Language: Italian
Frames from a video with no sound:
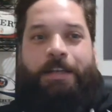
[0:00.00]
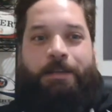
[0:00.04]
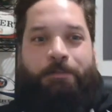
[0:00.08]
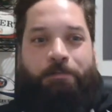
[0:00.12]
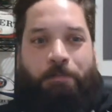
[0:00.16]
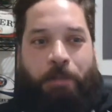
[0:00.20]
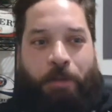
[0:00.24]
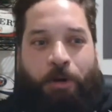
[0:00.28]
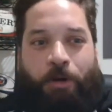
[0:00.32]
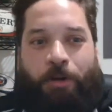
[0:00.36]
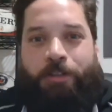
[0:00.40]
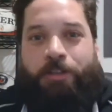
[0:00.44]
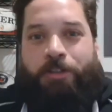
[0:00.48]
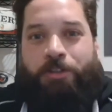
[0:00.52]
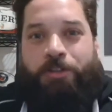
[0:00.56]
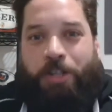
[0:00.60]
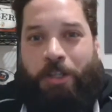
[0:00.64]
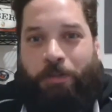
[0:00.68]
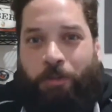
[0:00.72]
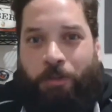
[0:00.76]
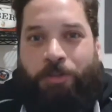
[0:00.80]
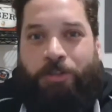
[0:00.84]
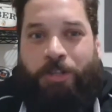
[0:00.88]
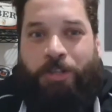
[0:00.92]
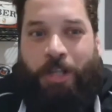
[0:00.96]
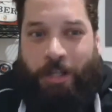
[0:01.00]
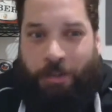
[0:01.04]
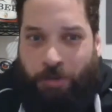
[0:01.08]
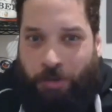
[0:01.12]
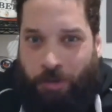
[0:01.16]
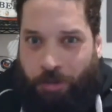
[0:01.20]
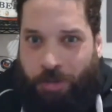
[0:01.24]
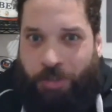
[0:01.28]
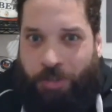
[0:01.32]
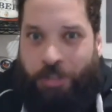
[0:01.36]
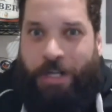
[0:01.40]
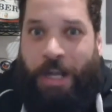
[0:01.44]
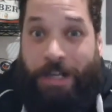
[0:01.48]
però dicevo c'è cioè,
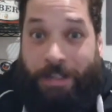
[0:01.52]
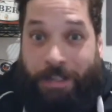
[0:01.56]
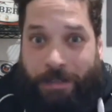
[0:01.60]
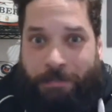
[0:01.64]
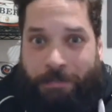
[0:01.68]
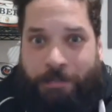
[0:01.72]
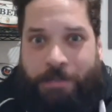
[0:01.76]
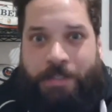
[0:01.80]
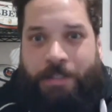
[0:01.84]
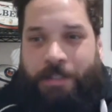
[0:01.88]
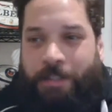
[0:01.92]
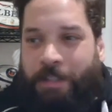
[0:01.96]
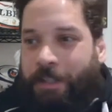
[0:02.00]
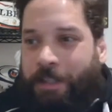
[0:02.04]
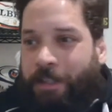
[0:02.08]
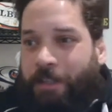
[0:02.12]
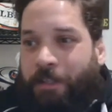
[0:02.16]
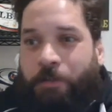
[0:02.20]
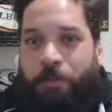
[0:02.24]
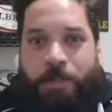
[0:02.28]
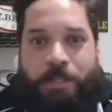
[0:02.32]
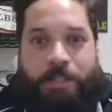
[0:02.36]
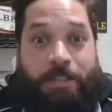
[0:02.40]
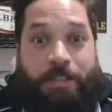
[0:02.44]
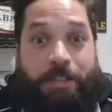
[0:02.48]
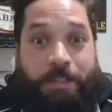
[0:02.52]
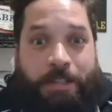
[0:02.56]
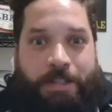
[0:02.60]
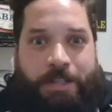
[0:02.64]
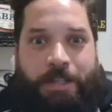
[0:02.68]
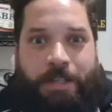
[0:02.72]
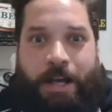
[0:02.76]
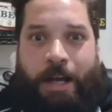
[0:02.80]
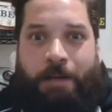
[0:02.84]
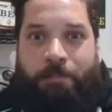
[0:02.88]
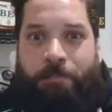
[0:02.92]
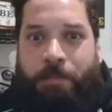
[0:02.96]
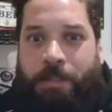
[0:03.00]
Josh Adams e Lewis
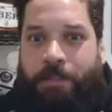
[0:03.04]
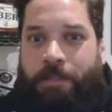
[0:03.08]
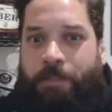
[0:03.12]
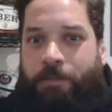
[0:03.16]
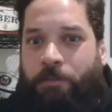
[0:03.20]
Rizammit,